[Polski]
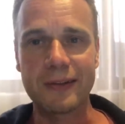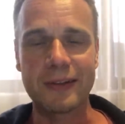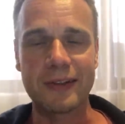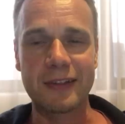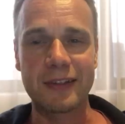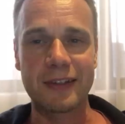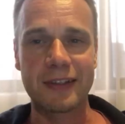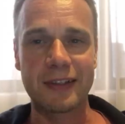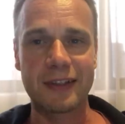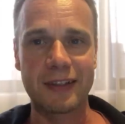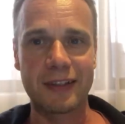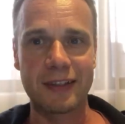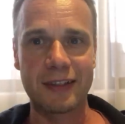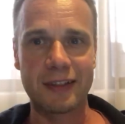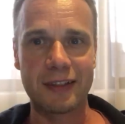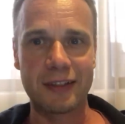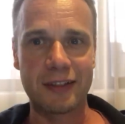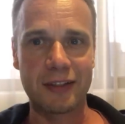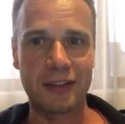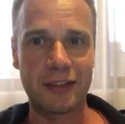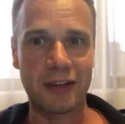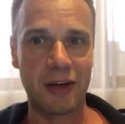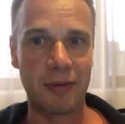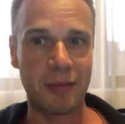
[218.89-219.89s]

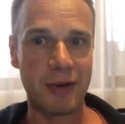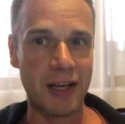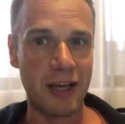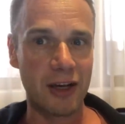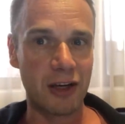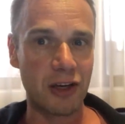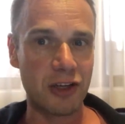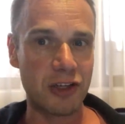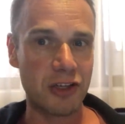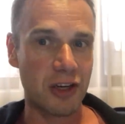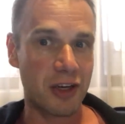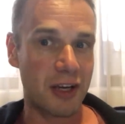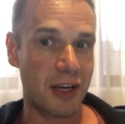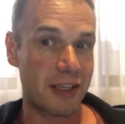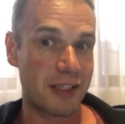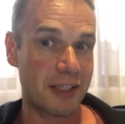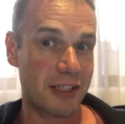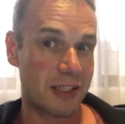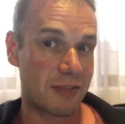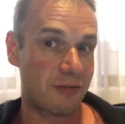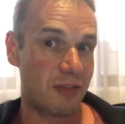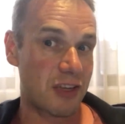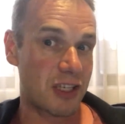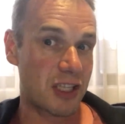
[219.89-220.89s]
yy, Romana Grożona
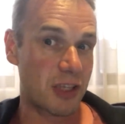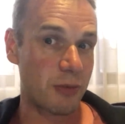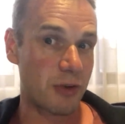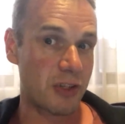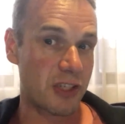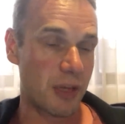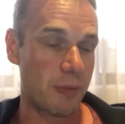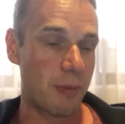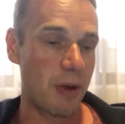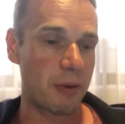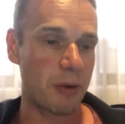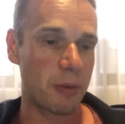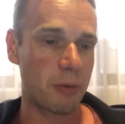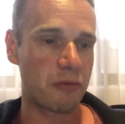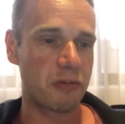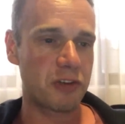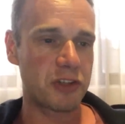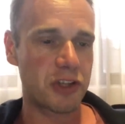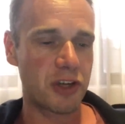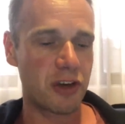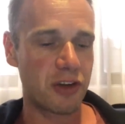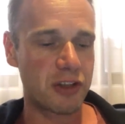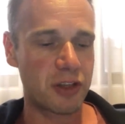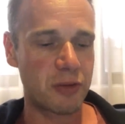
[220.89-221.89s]
z ważnymi osobami. Mówi
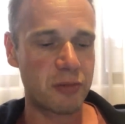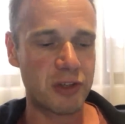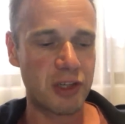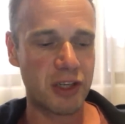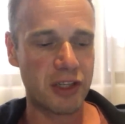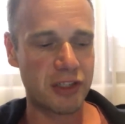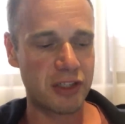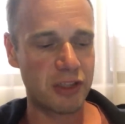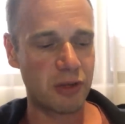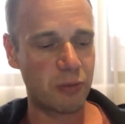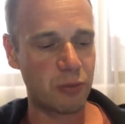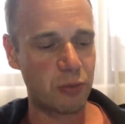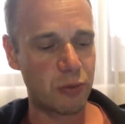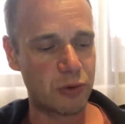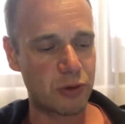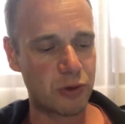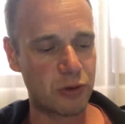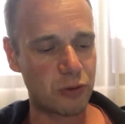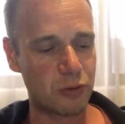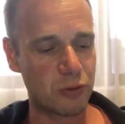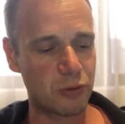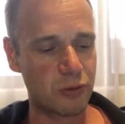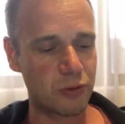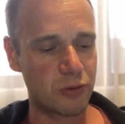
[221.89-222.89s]
się o tym, że jest to po
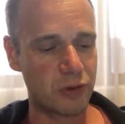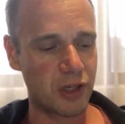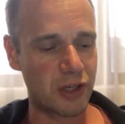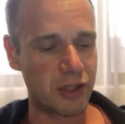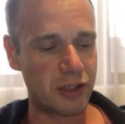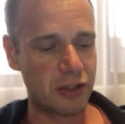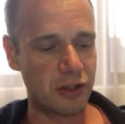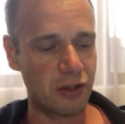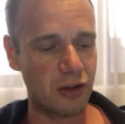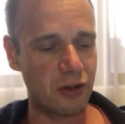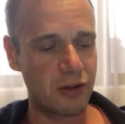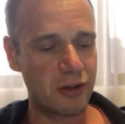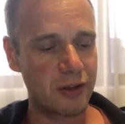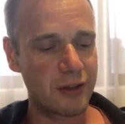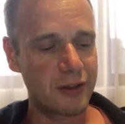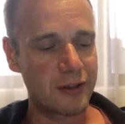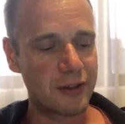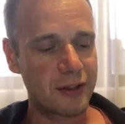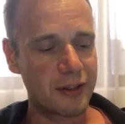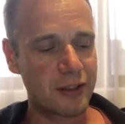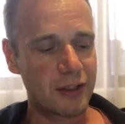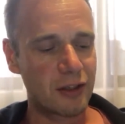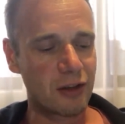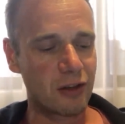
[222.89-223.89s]
prostu, że jest to
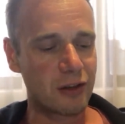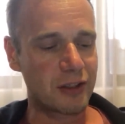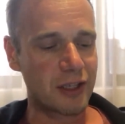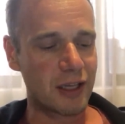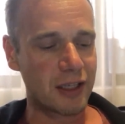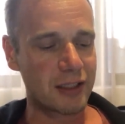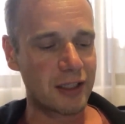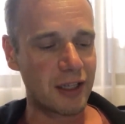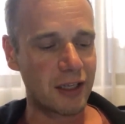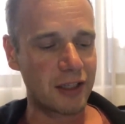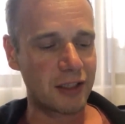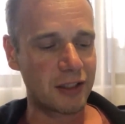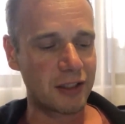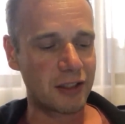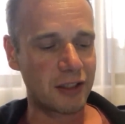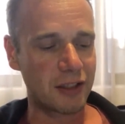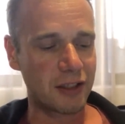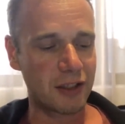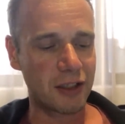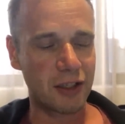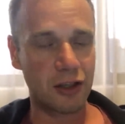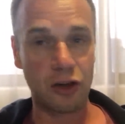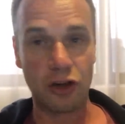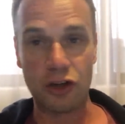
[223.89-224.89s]
kontakt na
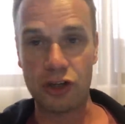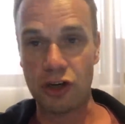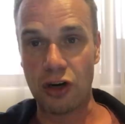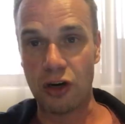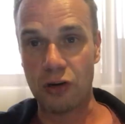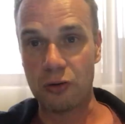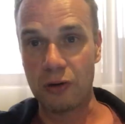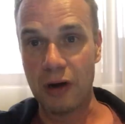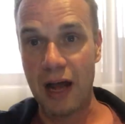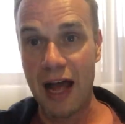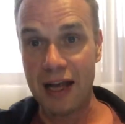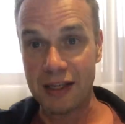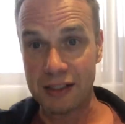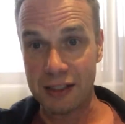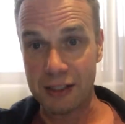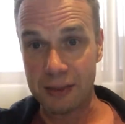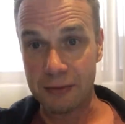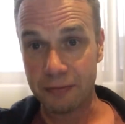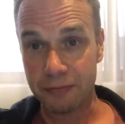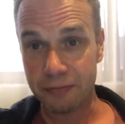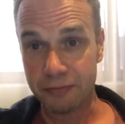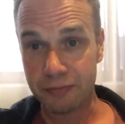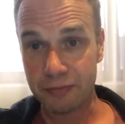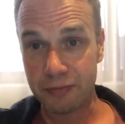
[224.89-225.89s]
linii
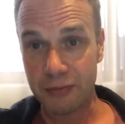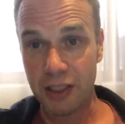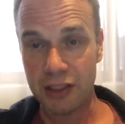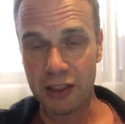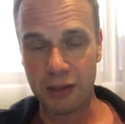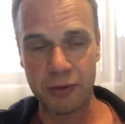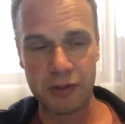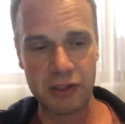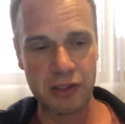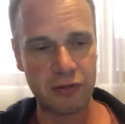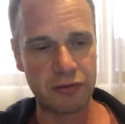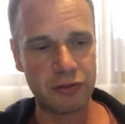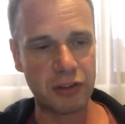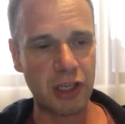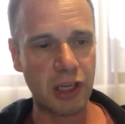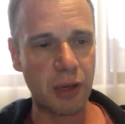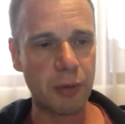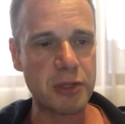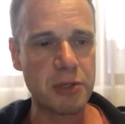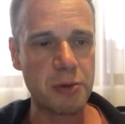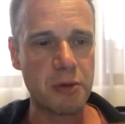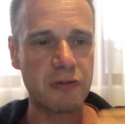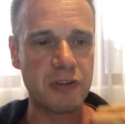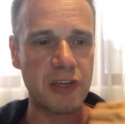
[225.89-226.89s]
Grożą-Has Natomiast to w to nie
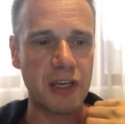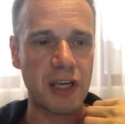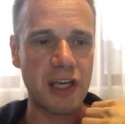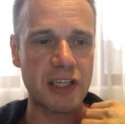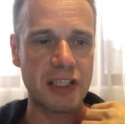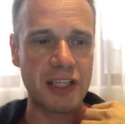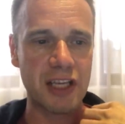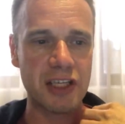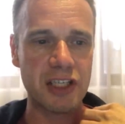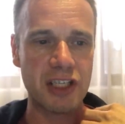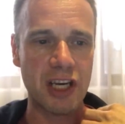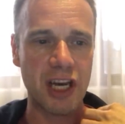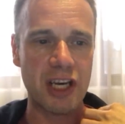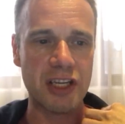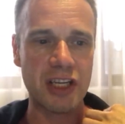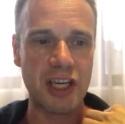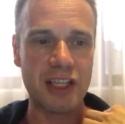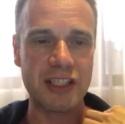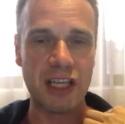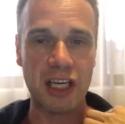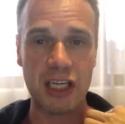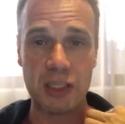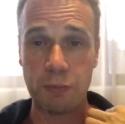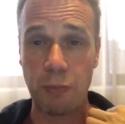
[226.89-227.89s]
będziemy wnikać, tak czy inaczej
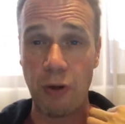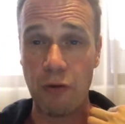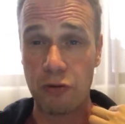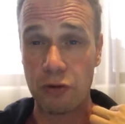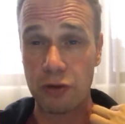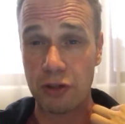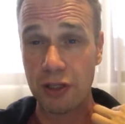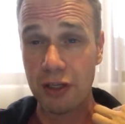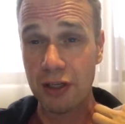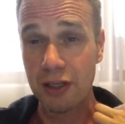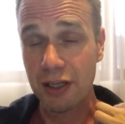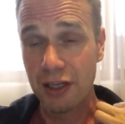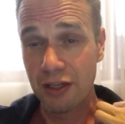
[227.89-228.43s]
jest jakiś powód.